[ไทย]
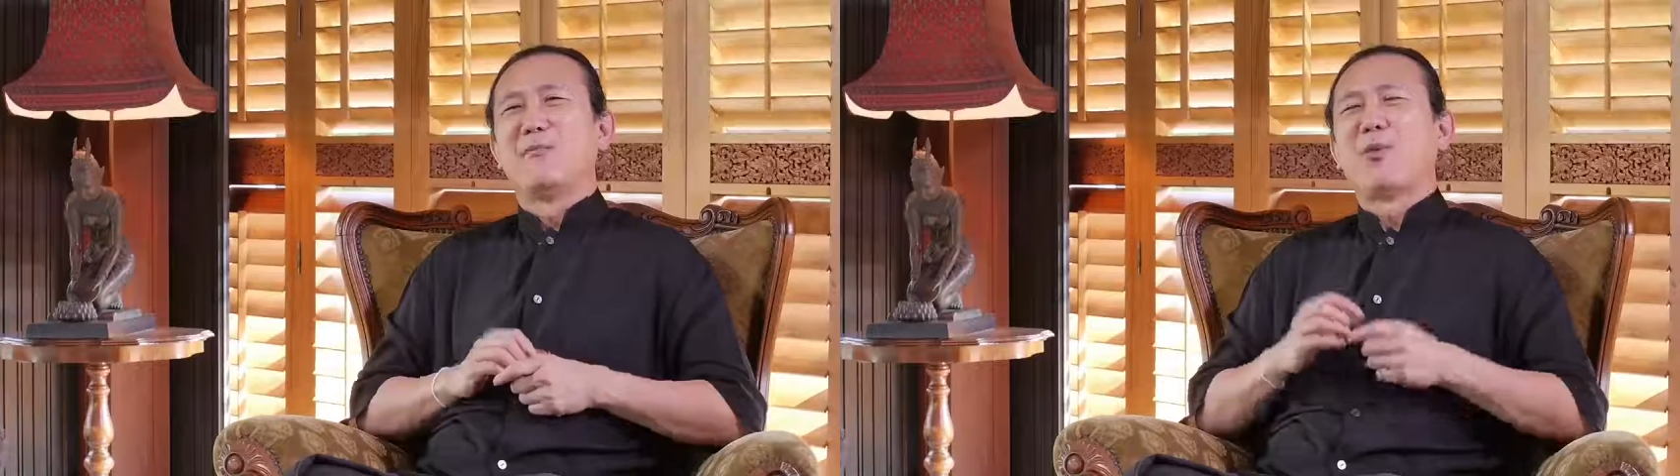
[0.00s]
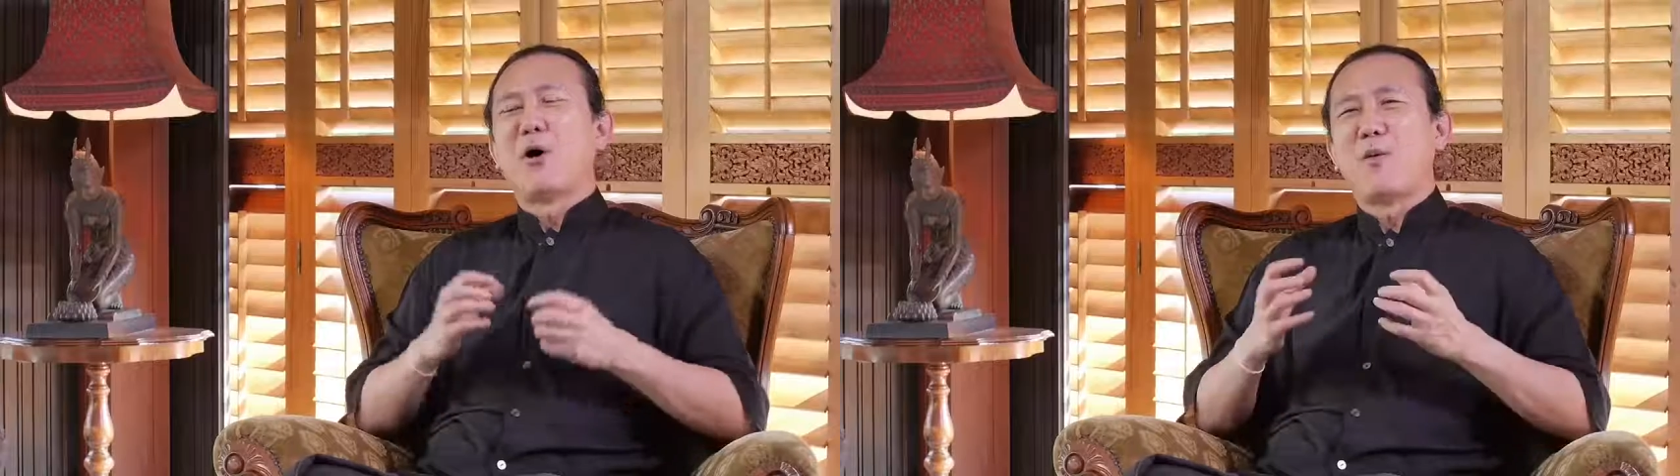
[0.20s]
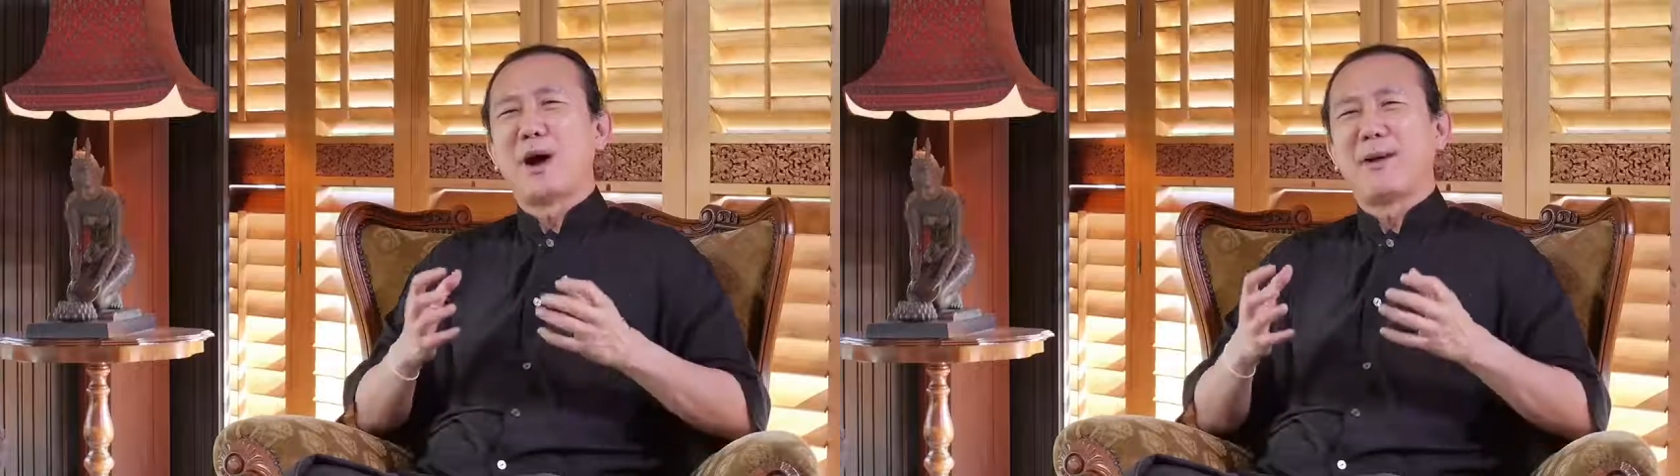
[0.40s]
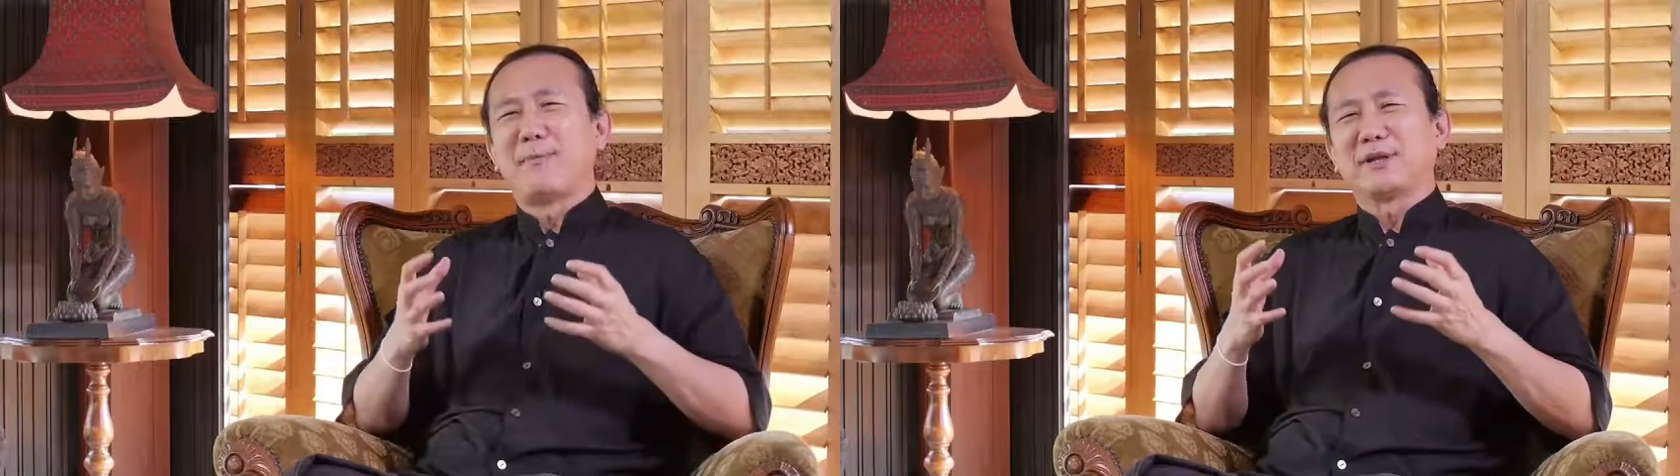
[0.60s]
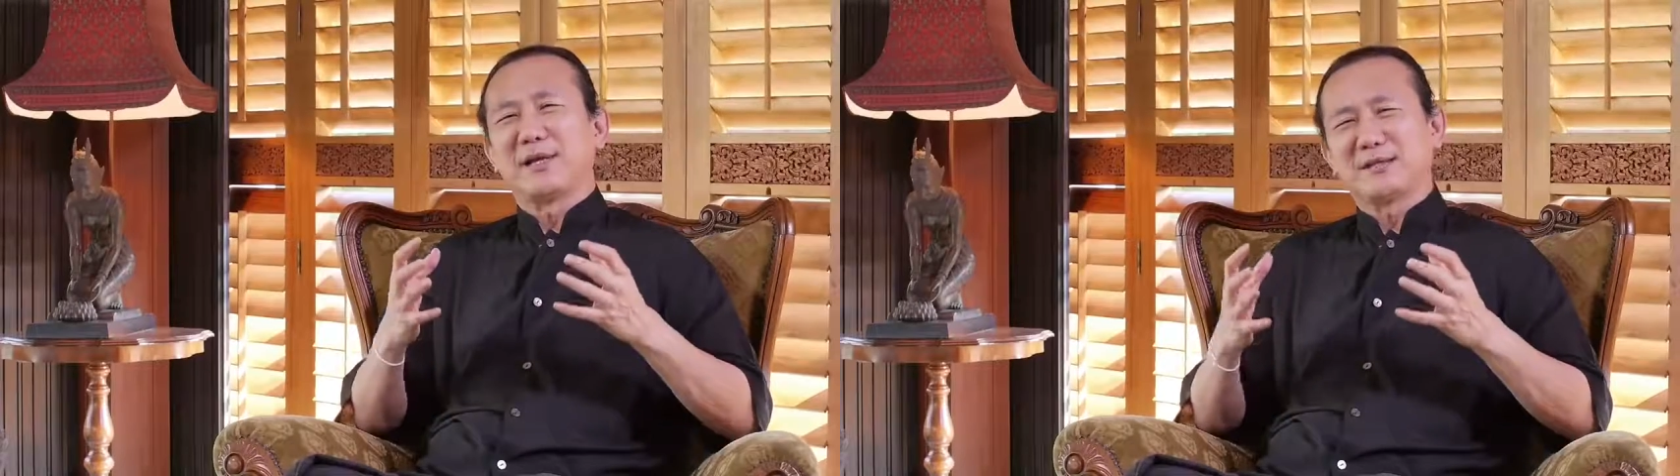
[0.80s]
เพราะว่า
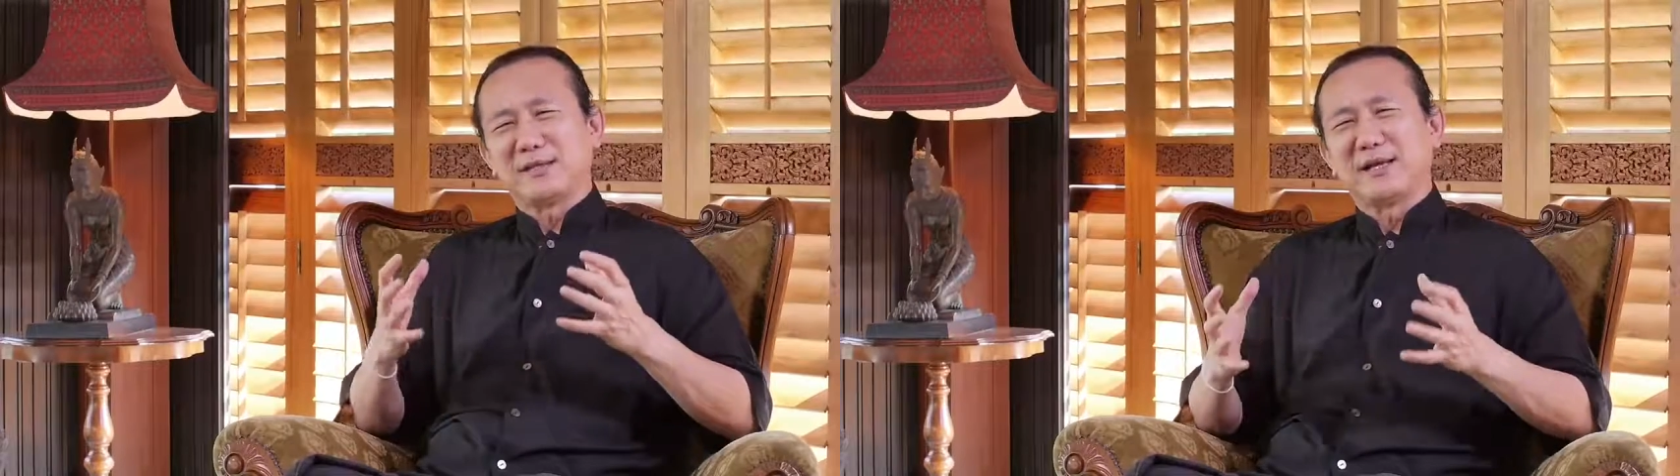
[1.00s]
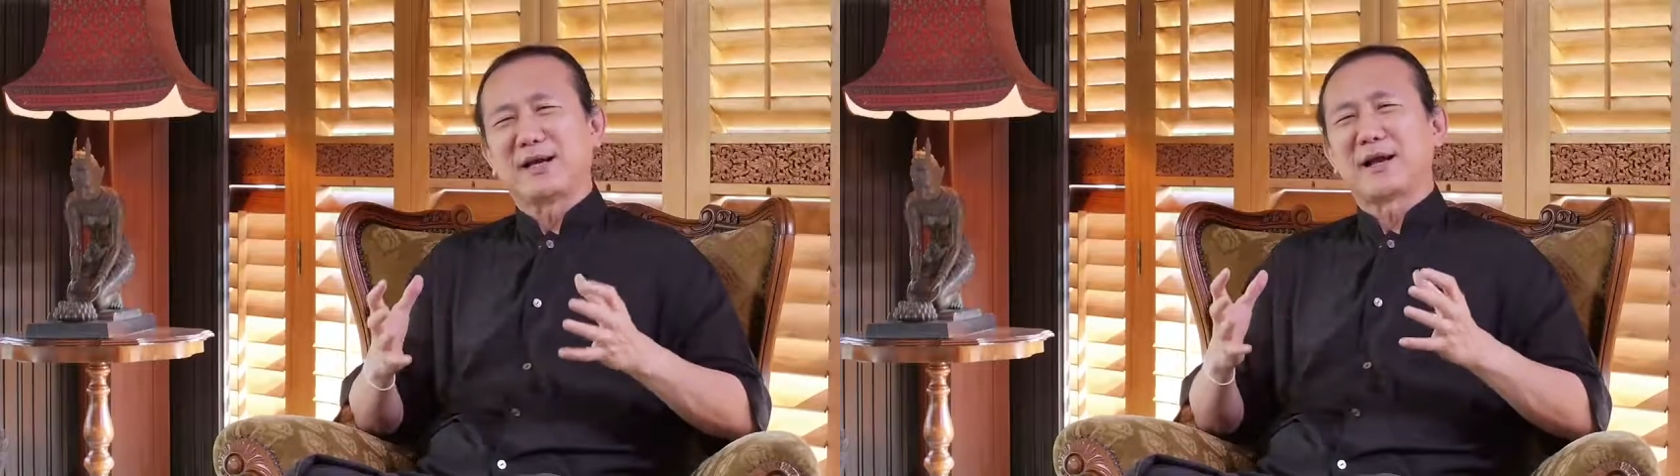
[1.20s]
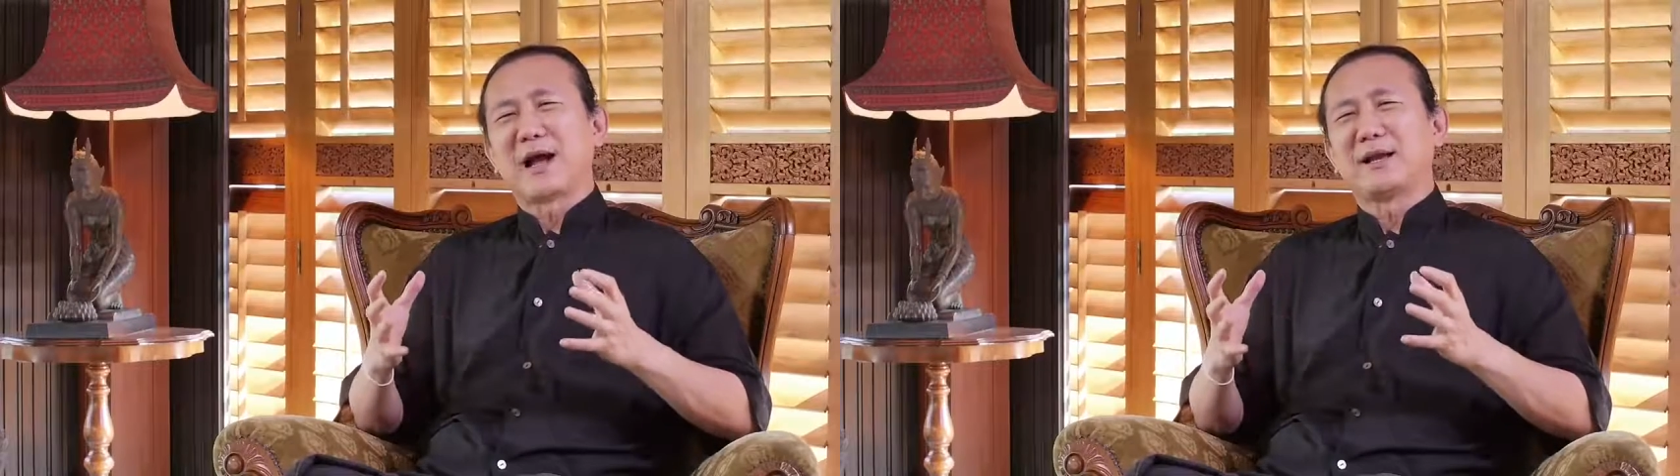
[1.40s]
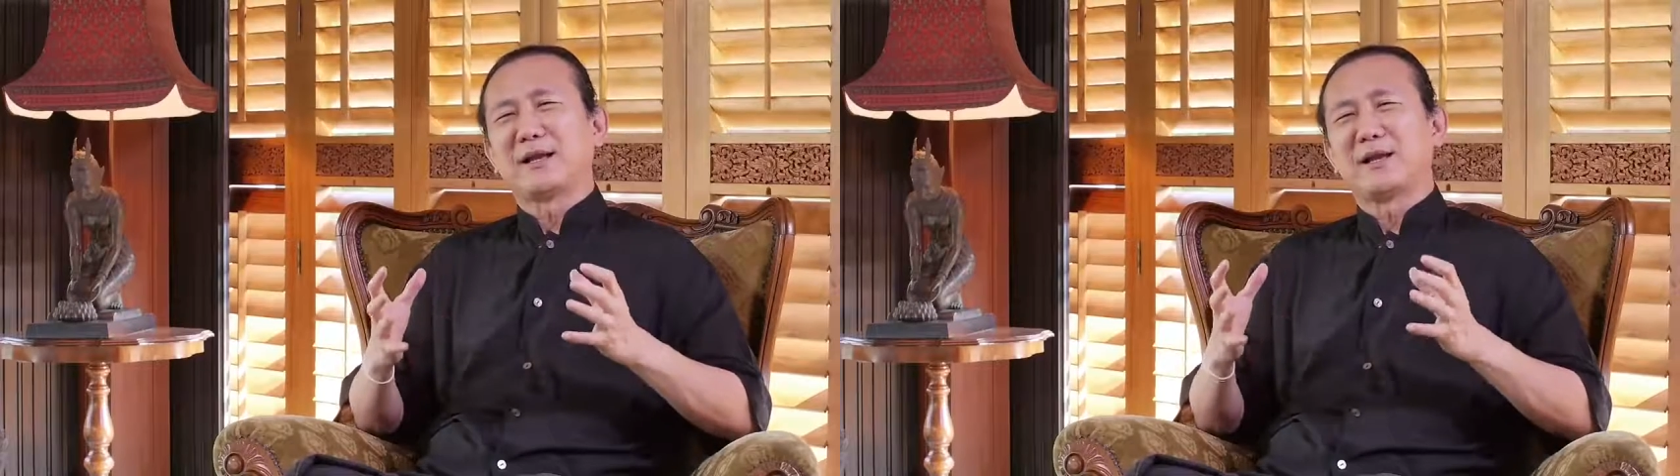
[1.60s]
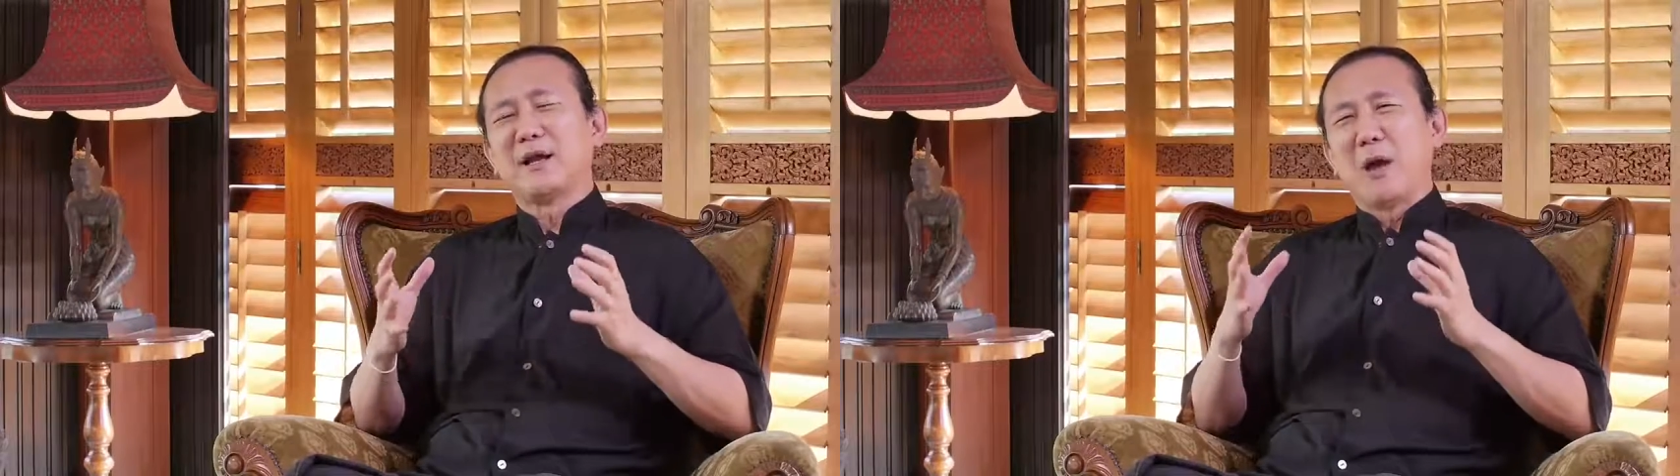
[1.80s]
ประเทศศรีลังกา
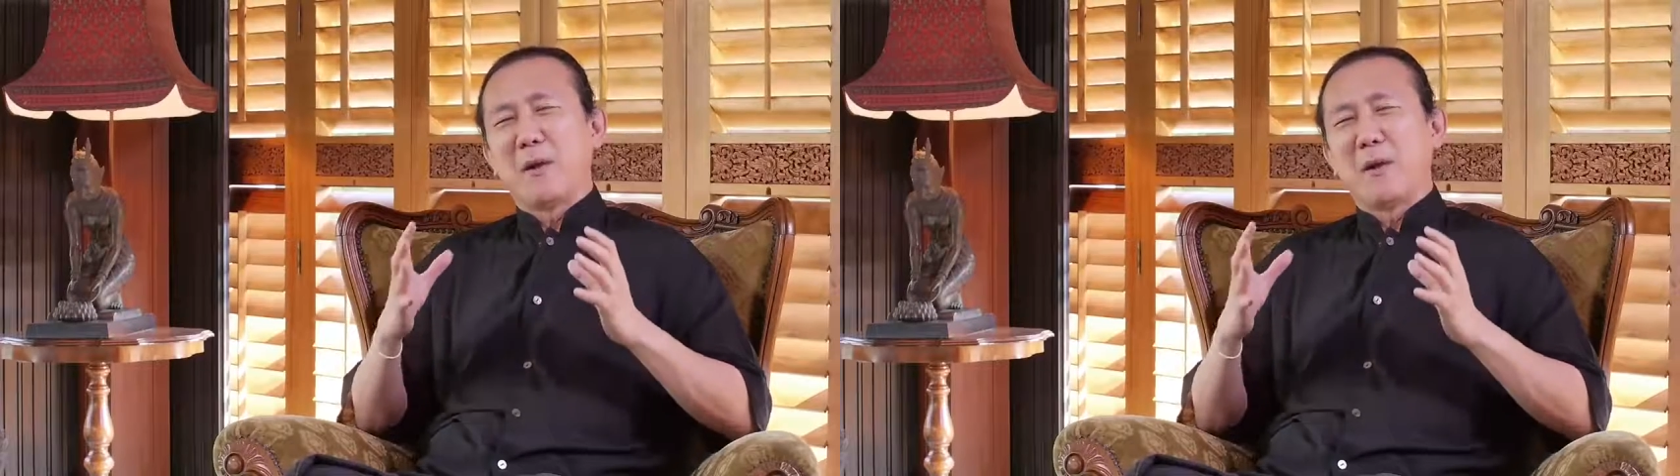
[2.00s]
นั้น